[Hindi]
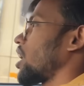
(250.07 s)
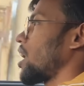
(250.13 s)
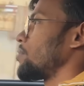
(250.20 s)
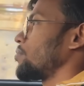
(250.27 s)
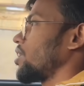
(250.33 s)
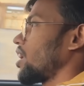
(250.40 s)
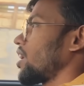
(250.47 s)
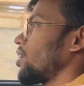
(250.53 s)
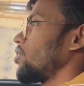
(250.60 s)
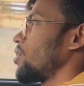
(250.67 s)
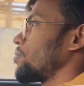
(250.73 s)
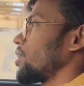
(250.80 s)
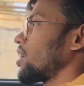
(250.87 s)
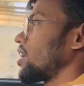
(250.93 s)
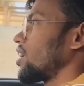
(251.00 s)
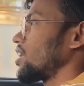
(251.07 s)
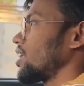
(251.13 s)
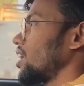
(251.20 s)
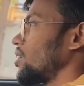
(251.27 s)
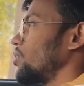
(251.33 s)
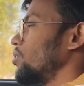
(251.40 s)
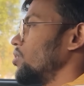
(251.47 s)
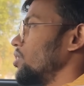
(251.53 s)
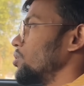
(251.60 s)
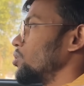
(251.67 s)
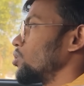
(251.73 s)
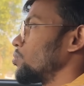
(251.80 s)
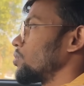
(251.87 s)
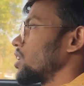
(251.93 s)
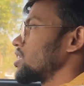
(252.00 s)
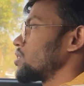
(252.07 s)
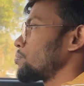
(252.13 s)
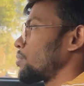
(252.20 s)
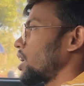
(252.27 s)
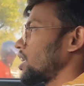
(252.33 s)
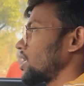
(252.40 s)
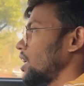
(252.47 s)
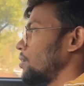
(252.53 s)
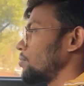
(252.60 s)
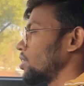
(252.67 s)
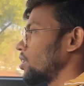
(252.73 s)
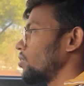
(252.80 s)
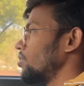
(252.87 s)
काम कर रहे हो अपना करते रहो यूट्यूब का एज ए पार्ट टाइम करो